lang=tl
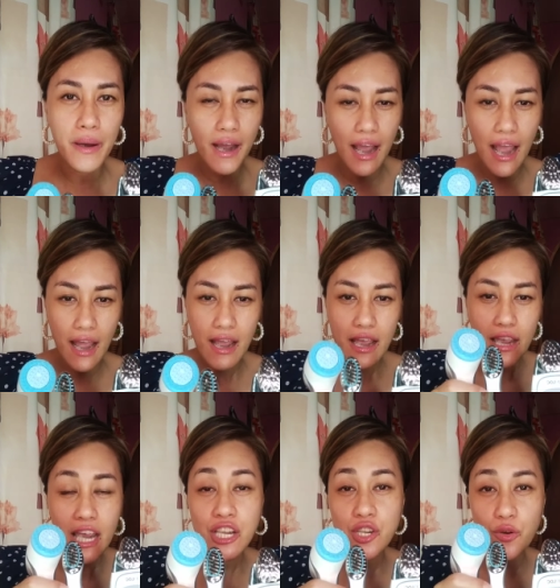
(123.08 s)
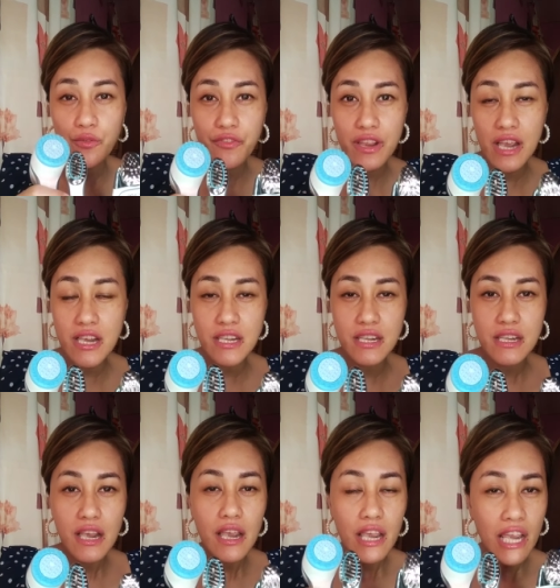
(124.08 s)
mga each of these
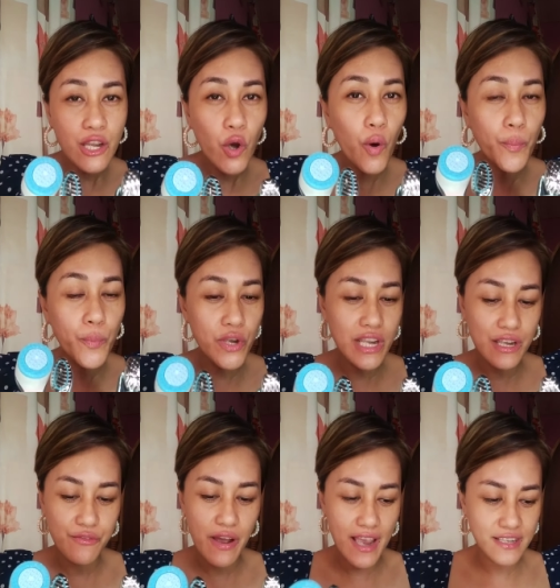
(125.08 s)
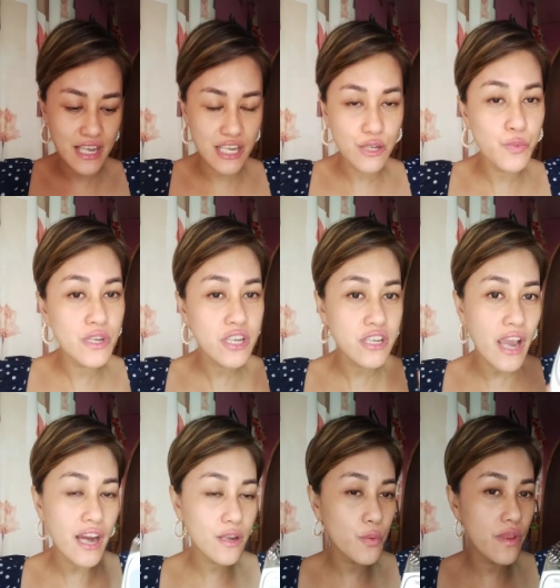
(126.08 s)
in-home beauty devices. We'll
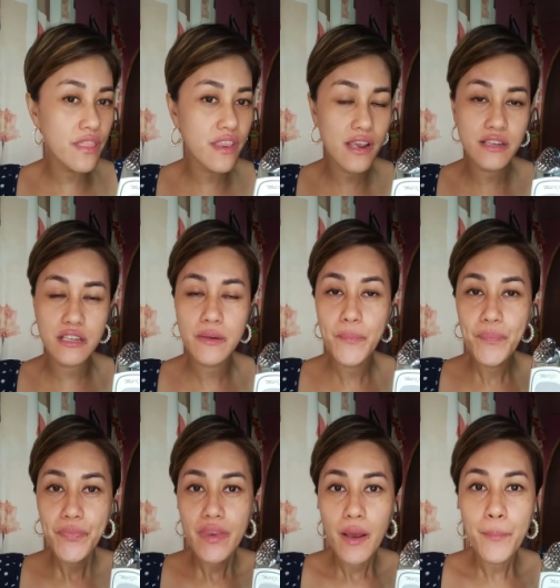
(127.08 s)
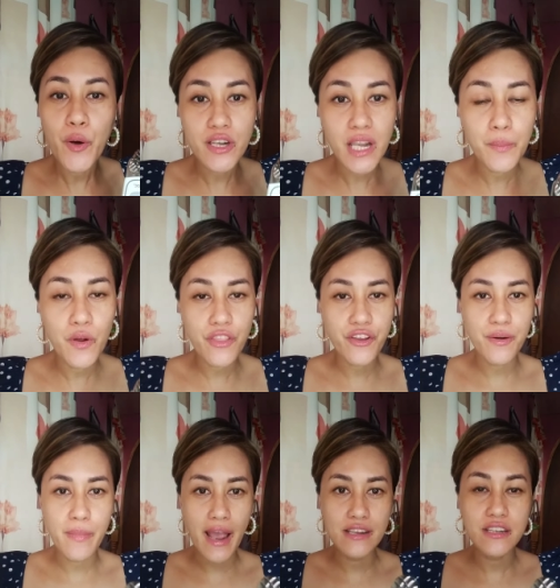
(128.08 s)
start with this portable
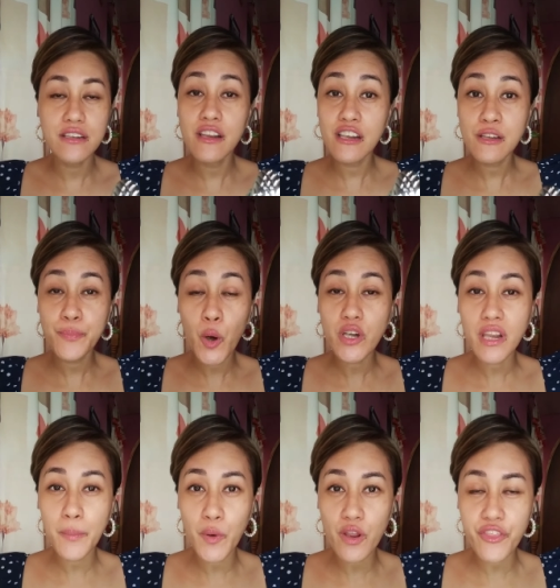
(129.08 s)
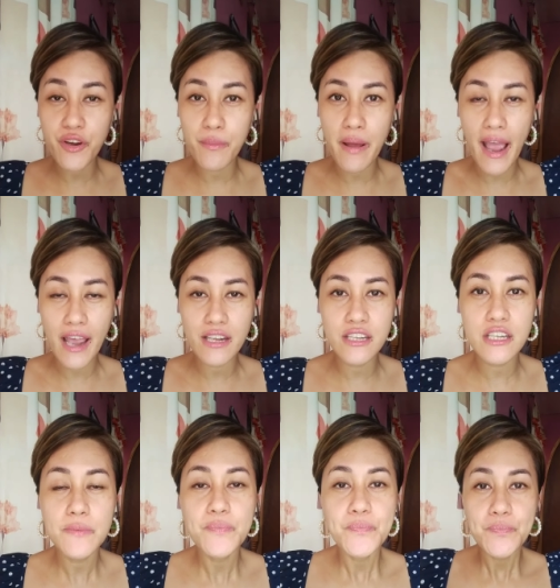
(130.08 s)
thermage. This portable thermage,
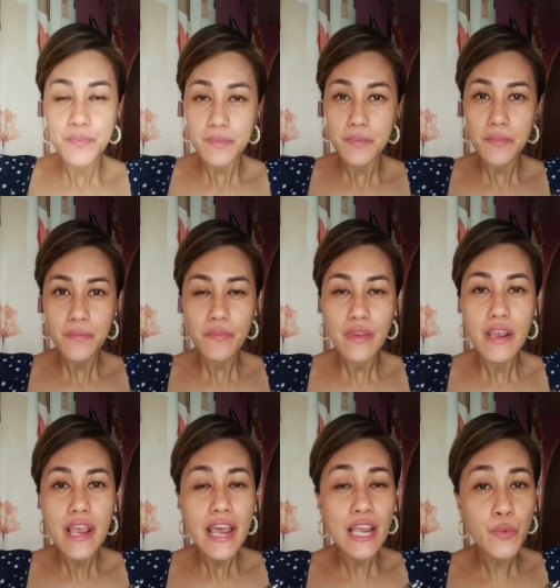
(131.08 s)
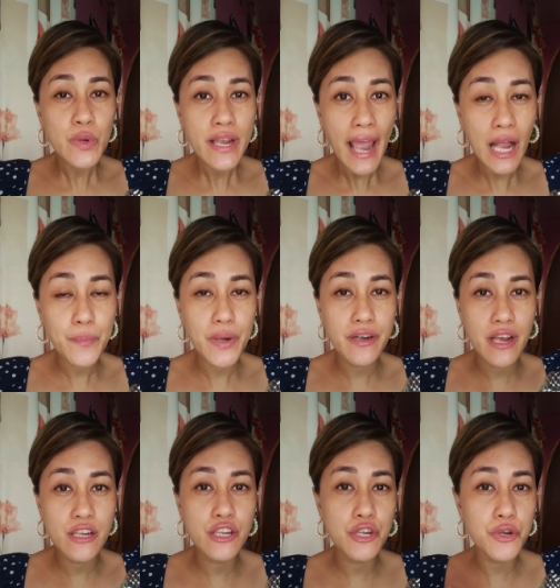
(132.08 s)
it will help
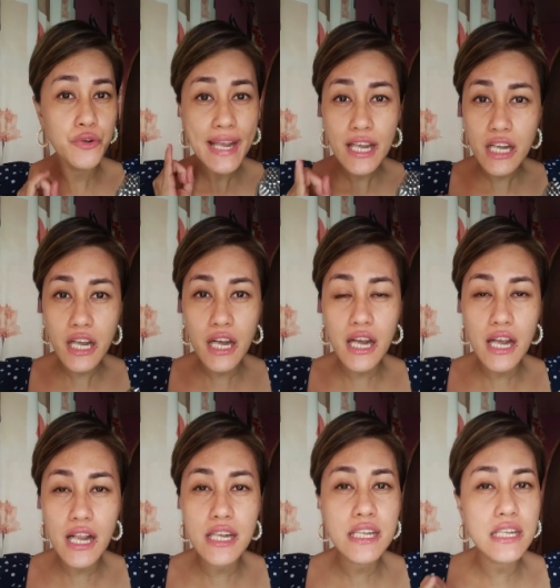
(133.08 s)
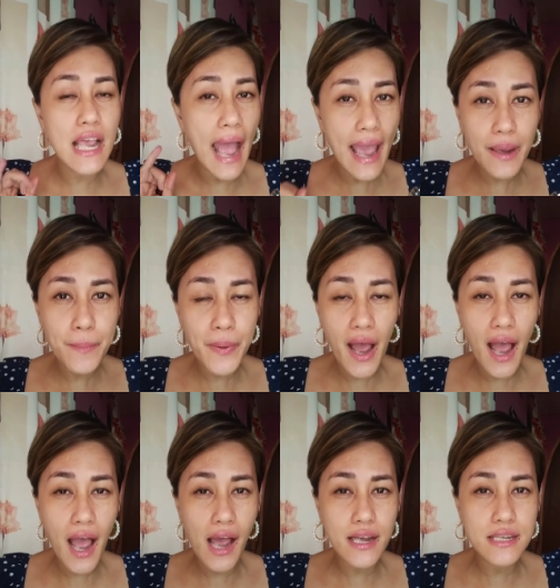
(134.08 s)
erase your wrinkles, eye
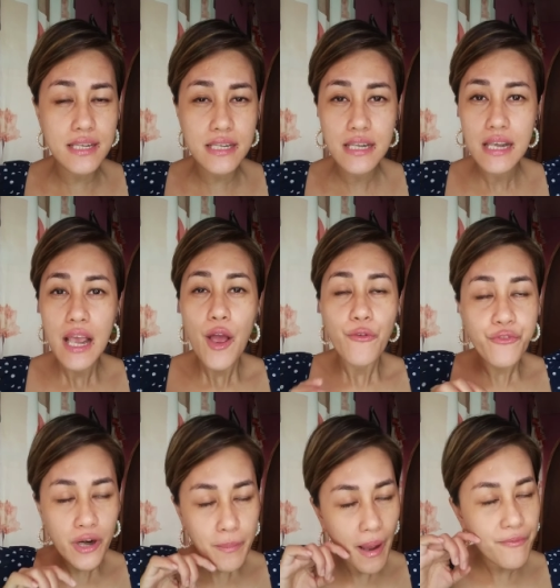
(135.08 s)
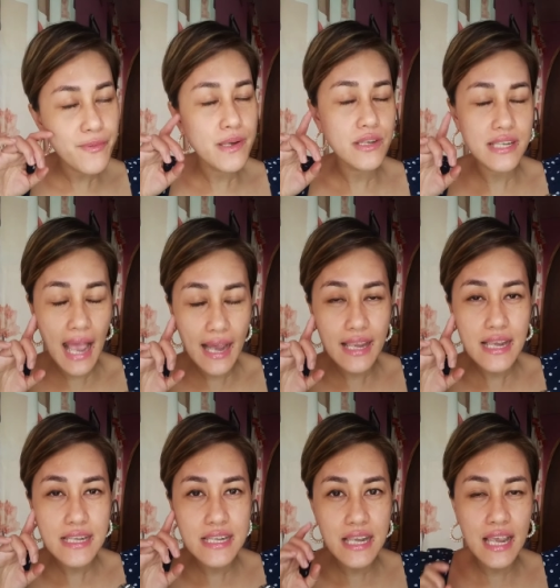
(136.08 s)
bags, firm up your
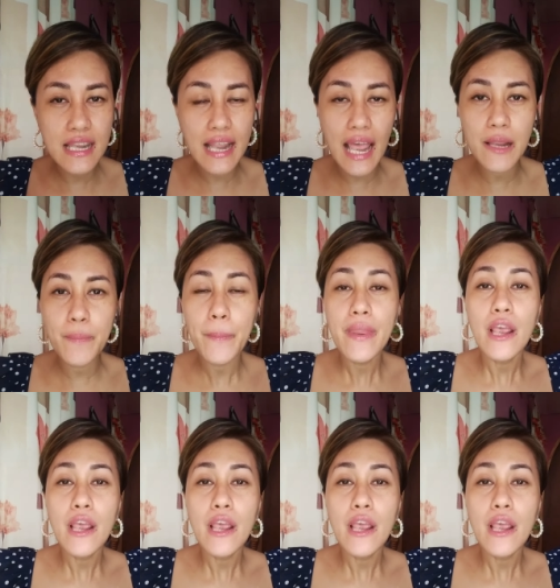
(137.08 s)
sagging skin, and